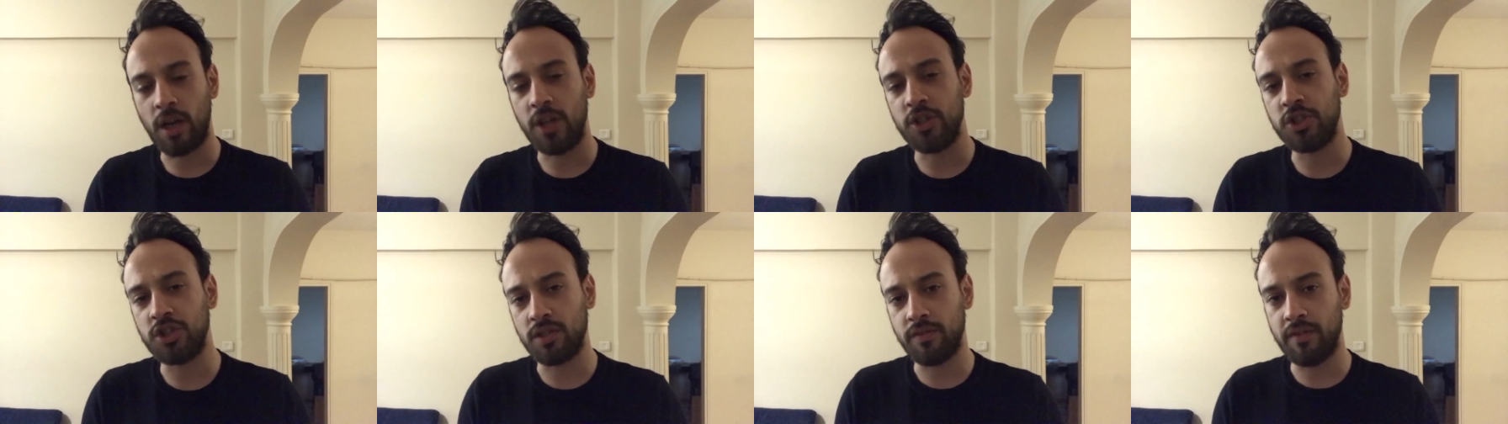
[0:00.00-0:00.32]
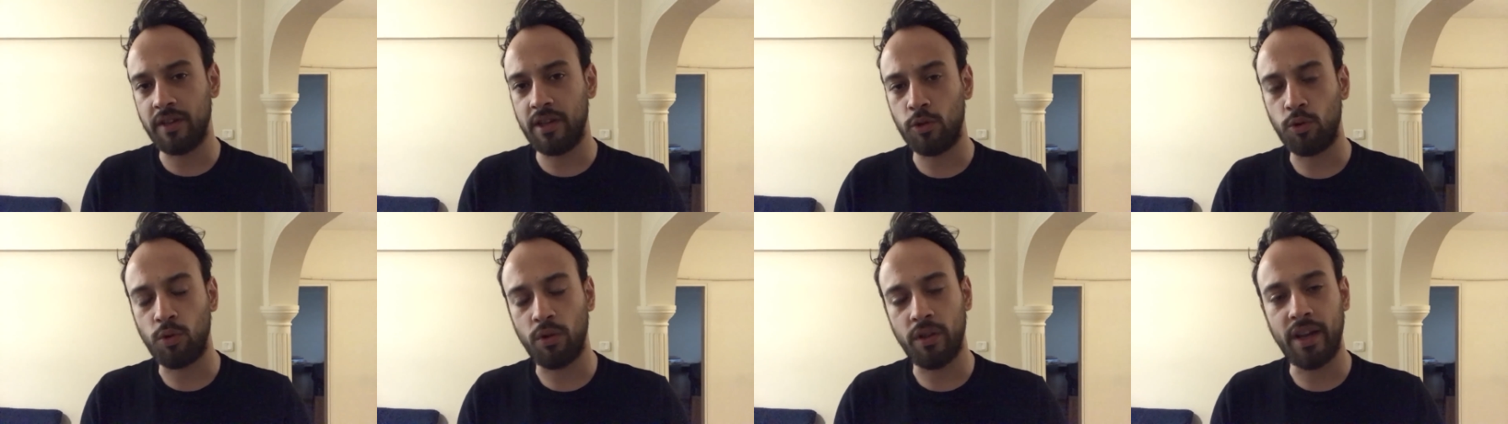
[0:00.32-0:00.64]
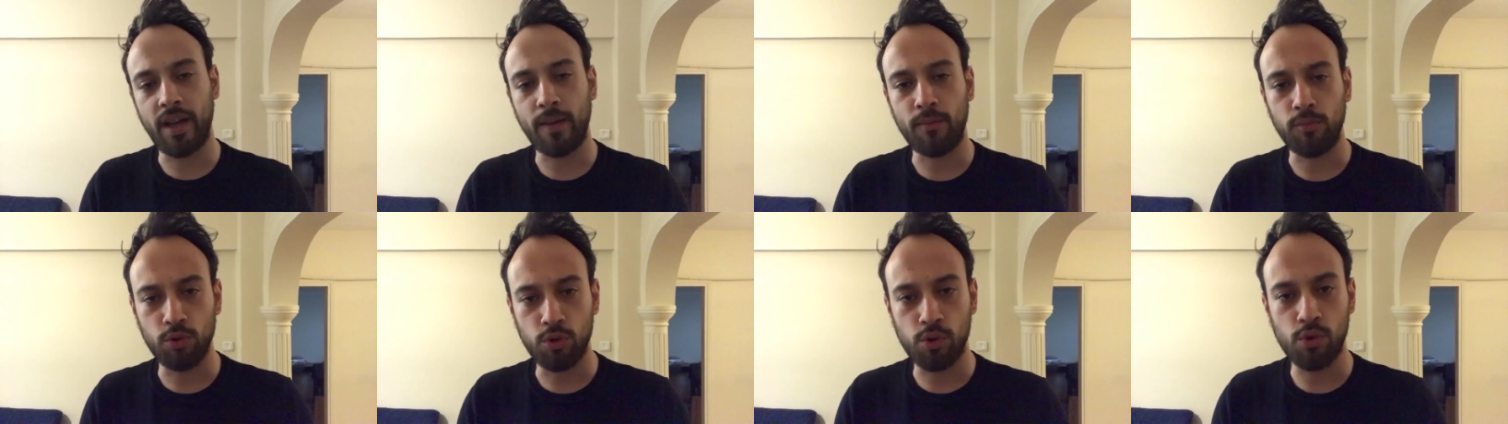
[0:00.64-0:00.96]
Açık ve net
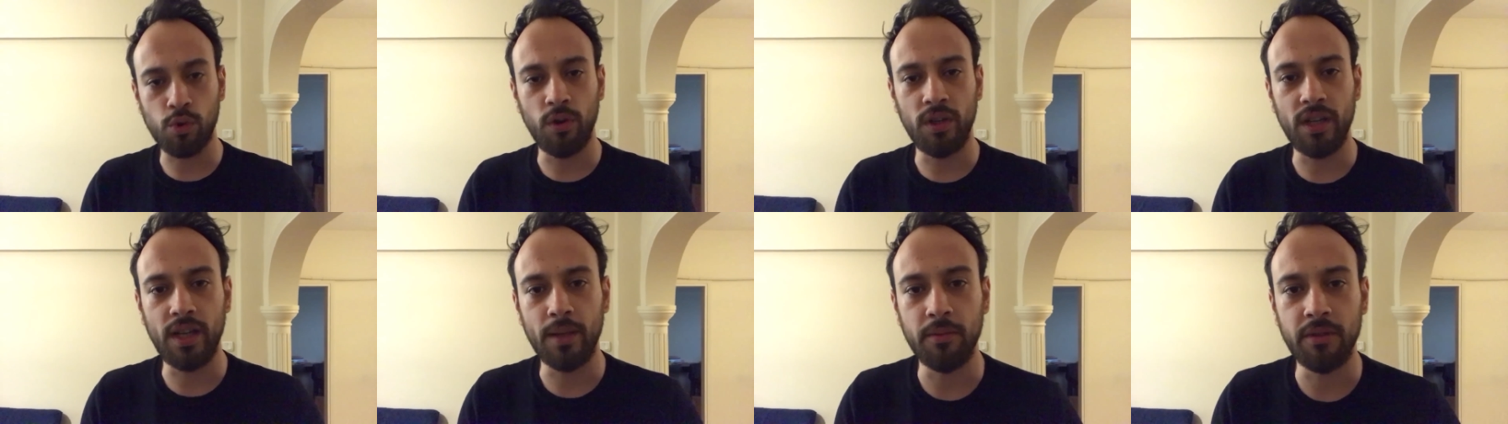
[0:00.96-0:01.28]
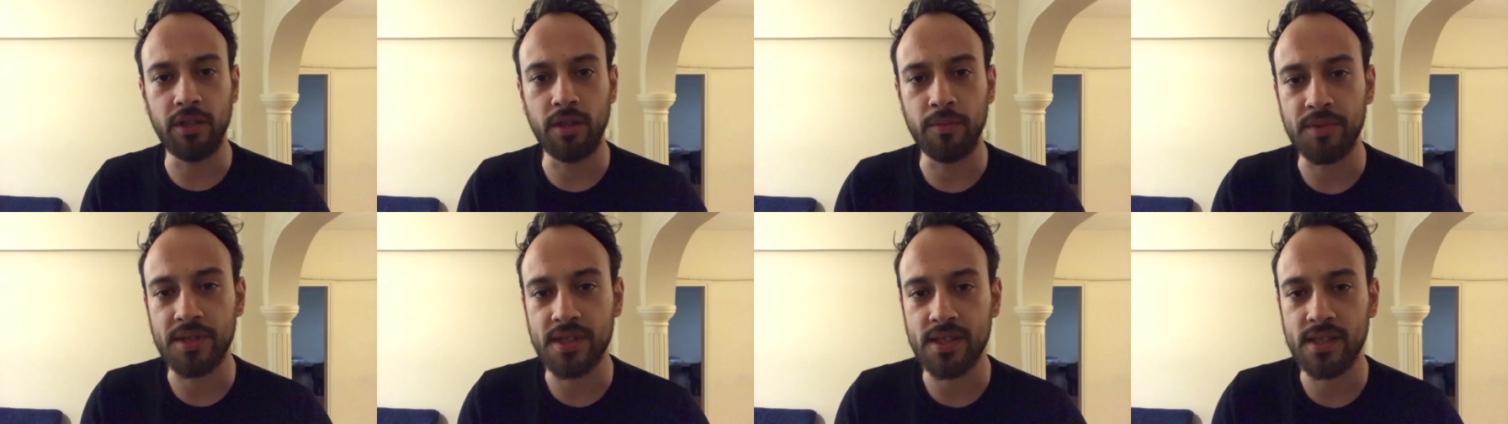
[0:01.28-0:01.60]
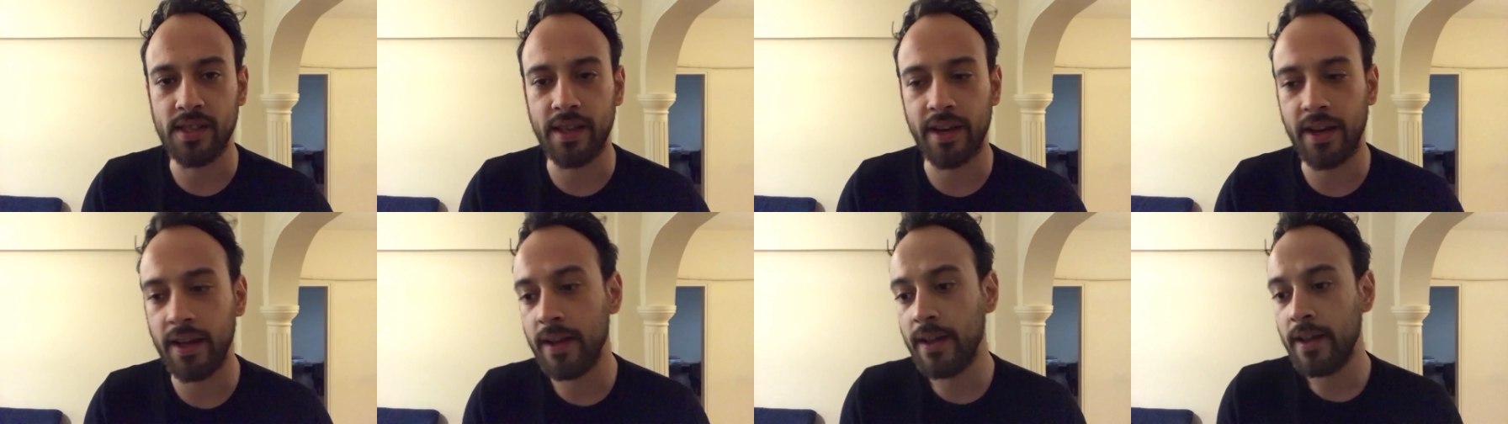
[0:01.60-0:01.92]
olarak bunu söyleyebilirim
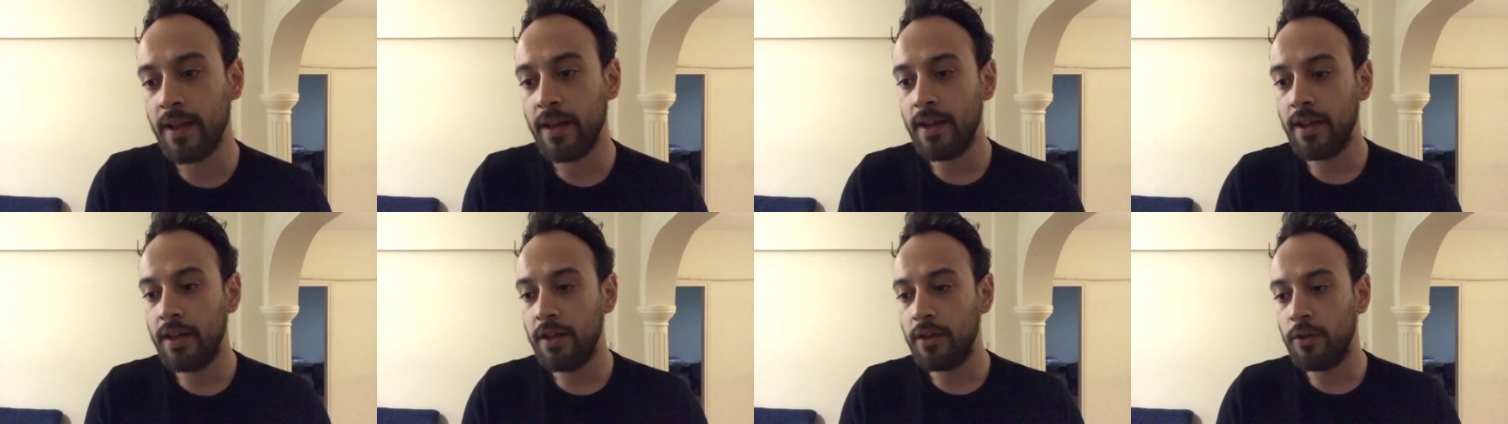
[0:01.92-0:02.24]
sizlere.